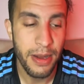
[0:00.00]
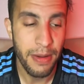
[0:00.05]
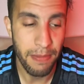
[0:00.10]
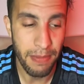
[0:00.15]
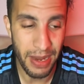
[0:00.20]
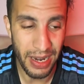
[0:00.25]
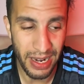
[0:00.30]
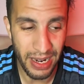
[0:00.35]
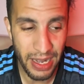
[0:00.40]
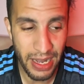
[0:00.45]

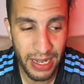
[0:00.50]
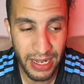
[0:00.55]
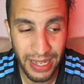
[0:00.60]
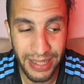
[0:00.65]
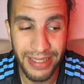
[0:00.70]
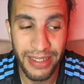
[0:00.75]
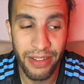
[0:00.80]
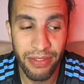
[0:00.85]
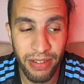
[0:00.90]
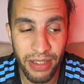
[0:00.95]
Mais là, la
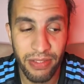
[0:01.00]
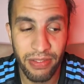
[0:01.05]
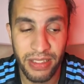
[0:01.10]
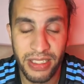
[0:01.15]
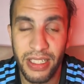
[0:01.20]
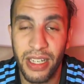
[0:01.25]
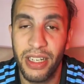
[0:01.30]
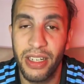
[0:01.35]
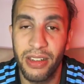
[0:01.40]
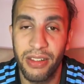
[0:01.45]
défaite
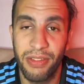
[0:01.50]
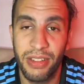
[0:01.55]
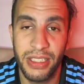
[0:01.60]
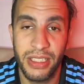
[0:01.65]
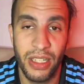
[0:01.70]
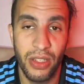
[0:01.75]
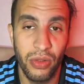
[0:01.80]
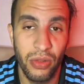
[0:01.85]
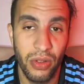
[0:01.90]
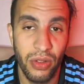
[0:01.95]
face à, face
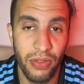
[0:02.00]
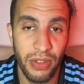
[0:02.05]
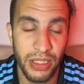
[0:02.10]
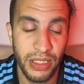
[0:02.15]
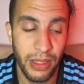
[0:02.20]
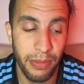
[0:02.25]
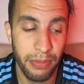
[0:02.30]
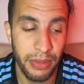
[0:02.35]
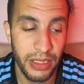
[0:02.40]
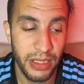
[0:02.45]
à lui, face
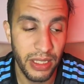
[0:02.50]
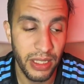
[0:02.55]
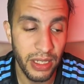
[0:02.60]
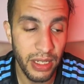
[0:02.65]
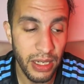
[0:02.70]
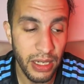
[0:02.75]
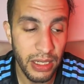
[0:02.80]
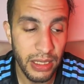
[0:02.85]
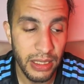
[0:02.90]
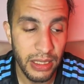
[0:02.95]
à
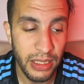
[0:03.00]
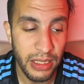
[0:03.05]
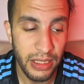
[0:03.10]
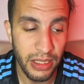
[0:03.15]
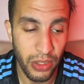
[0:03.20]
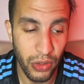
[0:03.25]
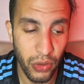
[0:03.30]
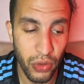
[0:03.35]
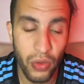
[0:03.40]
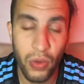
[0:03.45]
Biskra,
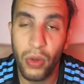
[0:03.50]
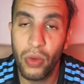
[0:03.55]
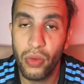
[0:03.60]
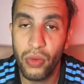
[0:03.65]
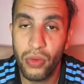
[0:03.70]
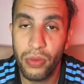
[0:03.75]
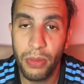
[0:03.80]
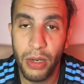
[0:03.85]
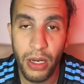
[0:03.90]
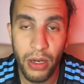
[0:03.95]
qui reçoit
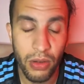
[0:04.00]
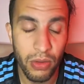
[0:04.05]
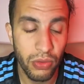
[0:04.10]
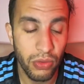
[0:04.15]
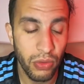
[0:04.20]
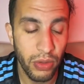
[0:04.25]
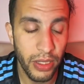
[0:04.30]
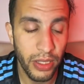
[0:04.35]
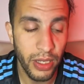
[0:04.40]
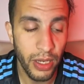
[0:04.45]
l'usma en
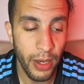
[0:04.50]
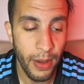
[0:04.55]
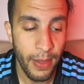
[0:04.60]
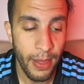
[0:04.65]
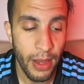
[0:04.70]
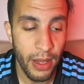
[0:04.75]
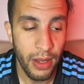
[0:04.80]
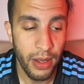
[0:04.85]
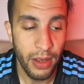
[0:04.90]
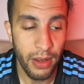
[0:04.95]
tous les cas,
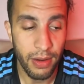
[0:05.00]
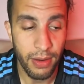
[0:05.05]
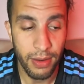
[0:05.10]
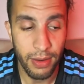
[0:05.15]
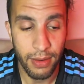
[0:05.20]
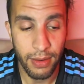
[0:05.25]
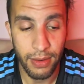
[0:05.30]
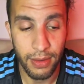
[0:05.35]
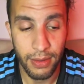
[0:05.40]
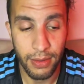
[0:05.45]

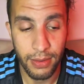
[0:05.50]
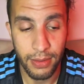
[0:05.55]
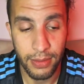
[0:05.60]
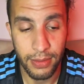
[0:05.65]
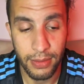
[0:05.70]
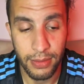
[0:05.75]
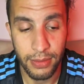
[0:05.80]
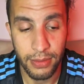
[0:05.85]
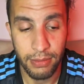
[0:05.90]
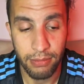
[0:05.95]

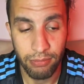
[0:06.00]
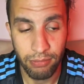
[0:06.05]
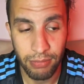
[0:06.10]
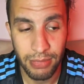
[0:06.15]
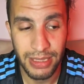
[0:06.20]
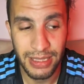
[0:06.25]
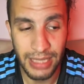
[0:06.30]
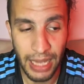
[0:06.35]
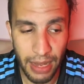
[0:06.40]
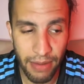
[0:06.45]
euh,
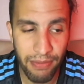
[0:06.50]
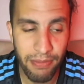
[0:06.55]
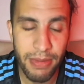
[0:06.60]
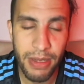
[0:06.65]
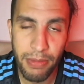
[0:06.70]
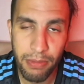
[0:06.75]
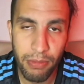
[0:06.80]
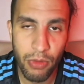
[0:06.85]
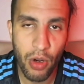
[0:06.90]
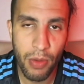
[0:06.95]
ça a
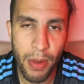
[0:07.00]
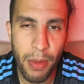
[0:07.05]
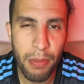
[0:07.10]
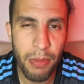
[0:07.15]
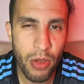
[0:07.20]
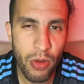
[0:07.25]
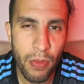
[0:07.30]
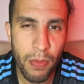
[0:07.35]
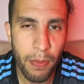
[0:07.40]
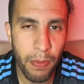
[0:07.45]
quand même
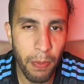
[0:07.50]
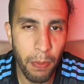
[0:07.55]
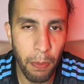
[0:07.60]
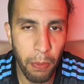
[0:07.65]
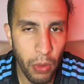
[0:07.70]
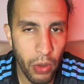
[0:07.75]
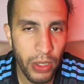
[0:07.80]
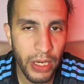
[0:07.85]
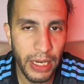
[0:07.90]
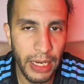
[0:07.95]
mis un
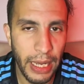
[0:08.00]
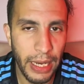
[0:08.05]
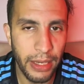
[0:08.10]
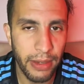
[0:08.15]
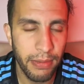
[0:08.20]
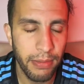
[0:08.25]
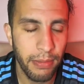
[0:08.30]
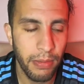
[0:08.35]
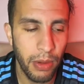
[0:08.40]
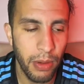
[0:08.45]
bon
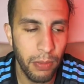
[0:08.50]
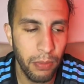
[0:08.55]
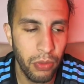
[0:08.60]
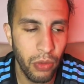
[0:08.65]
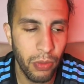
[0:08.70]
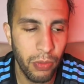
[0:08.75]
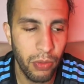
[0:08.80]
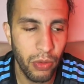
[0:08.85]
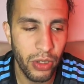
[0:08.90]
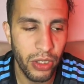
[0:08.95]
claque euh,
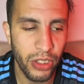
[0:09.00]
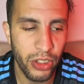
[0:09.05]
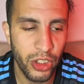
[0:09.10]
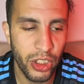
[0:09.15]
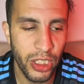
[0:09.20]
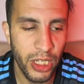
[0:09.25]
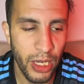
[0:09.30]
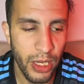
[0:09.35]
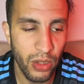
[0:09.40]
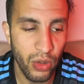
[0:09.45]
pour, pour
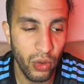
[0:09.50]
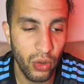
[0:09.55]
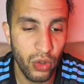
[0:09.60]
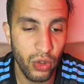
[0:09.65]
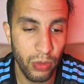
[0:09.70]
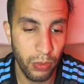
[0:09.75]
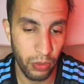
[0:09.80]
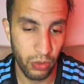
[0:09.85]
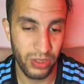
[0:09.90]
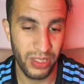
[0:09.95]
là donc je
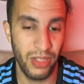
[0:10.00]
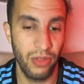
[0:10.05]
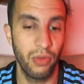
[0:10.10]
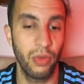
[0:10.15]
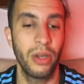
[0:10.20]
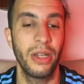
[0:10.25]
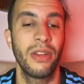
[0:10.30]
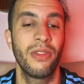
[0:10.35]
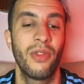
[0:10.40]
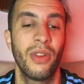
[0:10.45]
pense qu'ils
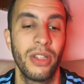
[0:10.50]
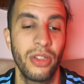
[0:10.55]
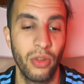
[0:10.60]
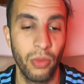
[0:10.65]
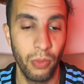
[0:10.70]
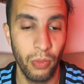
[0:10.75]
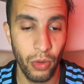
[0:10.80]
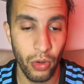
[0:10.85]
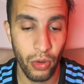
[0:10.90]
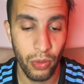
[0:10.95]
vont, vont te
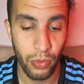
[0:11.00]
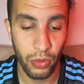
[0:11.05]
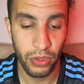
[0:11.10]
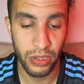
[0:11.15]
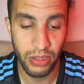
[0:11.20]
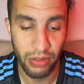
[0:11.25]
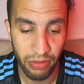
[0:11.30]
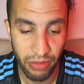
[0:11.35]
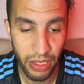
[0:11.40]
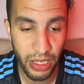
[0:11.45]

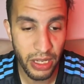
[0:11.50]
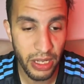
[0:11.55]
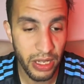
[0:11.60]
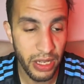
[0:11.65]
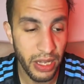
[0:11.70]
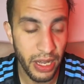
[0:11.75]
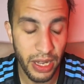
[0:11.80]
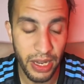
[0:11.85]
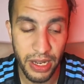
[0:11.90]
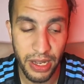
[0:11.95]
remotiver
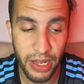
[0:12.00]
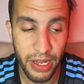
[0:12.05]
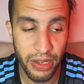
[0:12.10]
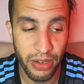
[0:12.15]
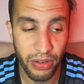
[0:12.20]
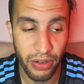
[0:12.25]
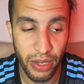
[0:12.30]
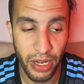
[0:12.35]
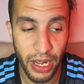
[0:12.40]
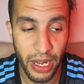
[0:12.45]
et aller,
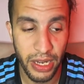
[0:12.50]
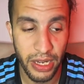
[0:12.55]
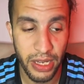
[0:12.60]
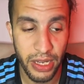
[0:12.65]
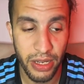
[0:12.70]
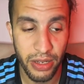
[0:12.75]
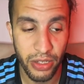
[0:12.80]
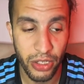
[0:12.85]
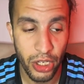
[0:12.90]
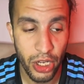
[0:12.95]
euh,
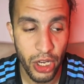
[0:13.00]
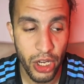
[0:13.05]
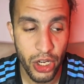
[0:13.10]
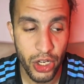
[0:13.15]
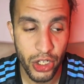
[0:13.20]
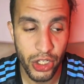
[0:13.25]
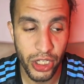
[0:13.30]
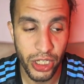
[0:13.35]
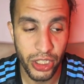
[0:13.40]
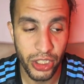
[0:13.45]
aller
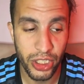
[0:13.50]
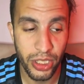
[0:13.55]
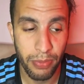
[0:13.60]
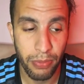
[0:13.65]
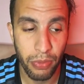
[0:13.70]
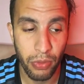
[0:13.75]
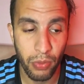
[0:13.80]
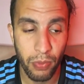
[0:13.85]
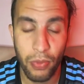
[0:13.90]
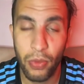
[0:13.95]
chercher
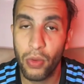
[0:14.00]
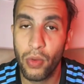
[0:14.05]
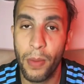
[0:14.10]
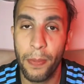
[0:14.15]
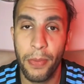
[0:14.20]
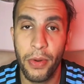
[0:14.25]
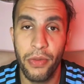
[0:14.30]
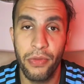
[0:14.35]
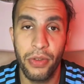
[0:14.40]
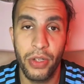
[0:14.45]
pourquoi
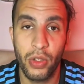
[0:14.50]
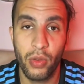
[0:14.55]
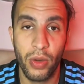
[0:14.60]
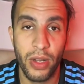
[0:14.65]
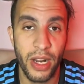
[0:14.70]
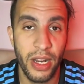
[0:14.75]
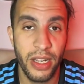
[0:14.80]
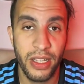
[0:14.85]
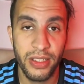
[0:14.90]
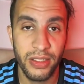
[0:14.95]
pas une victoire
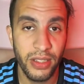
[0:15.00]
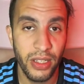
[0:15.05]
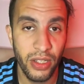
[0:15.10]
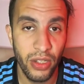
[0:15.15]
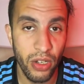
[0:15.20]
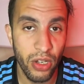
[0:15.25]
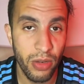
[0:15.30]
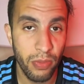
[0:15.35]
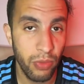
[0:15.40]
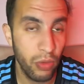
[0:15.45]
à
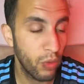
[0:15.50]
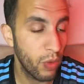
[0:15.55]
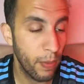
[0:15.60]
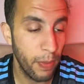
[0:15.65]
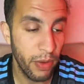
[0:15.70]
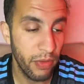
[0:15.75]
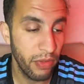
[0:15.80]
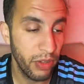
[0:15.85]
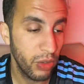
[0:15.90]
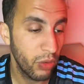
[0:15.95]
l'extérieur, pourquoi
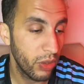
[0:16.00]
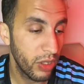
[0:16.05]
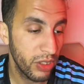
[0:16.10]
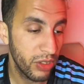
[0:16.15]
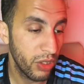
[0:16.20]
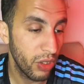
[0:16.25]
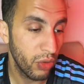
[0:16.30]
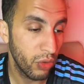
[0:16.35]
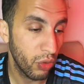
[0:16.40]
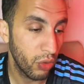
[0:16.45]
pas une victoire à
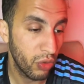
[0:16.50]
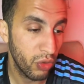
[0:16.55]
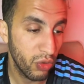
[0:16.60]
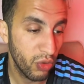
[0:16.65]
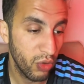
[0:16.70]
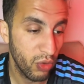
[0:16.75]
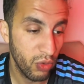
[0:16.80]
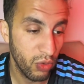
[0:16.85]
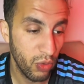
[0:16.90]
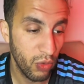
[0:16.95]
l'extérieur, donc
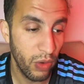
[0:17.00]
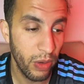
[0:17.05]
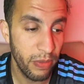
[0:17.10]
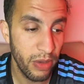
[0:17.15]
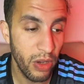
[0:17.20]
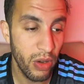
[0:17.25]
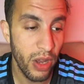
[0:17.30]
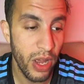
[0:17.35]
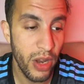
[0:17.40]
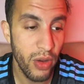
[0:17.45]
je, je vois
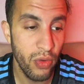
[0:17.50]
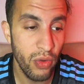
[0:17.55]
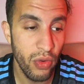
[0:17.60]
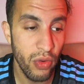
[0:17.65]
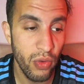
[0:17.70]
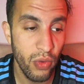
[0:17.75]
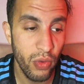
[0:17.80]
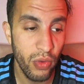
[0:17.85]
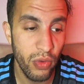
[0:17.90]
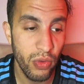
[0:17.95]
bien un nul
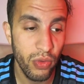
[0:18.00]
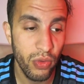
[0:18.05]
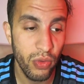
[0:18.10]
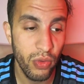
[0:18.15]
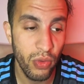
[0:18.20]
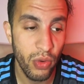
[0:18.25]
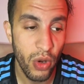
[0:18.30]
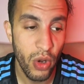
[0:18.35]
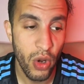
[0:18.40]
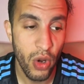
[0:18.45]

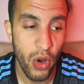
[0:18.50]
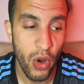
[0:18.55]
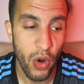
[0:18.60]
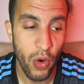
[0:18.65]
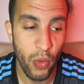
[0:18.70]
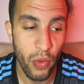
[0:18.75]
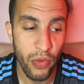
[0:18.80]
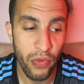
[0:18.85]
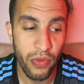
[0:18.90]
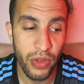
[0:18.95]
ou,
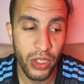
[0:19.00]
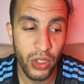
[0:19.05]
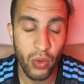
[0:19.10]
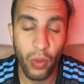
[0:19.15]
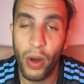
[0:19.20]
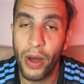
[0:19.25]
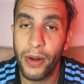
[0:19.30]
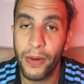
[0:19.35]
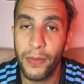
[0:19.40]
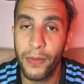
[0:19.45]
ou une
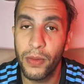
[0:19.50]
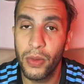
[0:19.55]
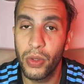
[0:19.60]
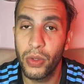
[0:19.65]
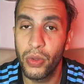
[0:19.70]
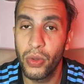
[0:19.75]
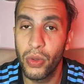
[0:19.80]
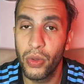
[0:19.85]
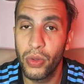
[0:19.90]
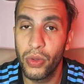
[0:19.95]
victoire euh,
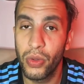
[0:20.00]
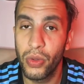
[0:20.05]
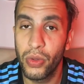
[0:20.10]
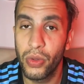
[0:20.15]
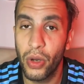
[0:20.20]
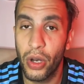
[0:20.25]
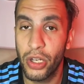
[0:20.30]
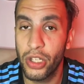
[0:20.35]
de, de, de